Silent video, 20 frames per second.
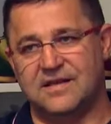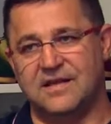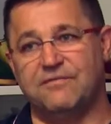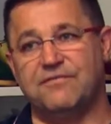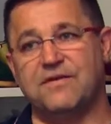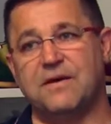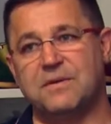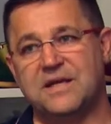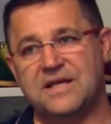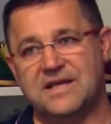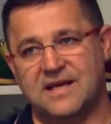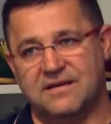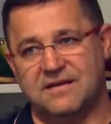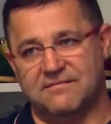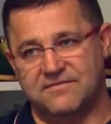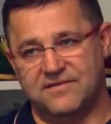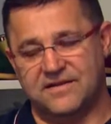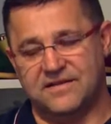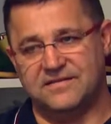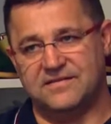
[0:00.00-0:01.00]
et fabriquées
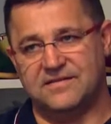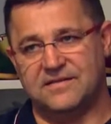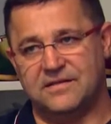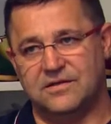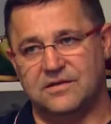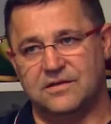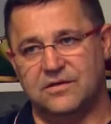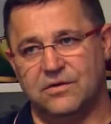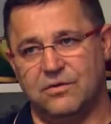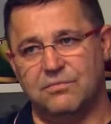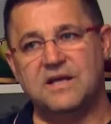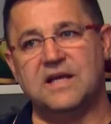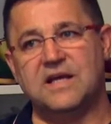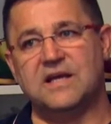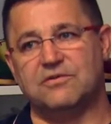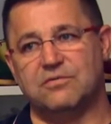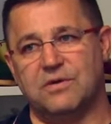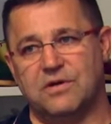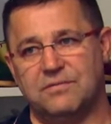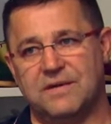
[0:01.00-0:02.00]
en France,
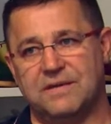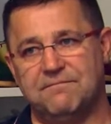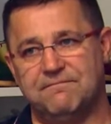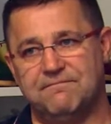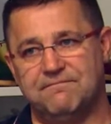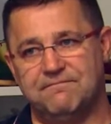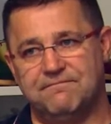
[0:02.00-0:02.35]
obligatoirement.